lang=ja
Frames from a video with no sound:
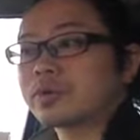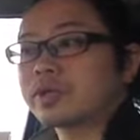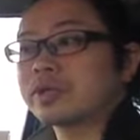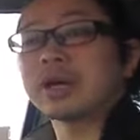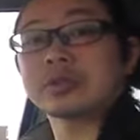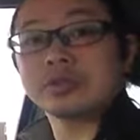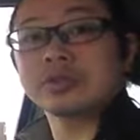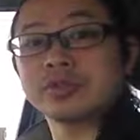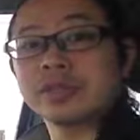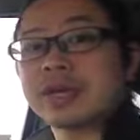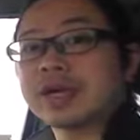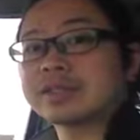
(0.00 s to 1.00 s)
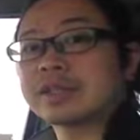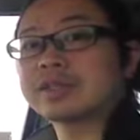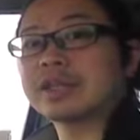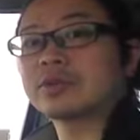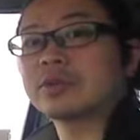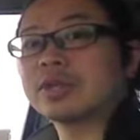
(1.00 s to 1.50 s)
金額に換算し
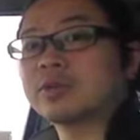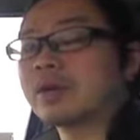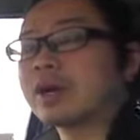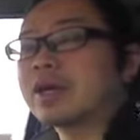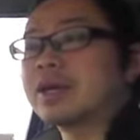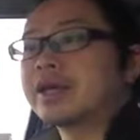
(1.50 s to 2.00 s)
た時には、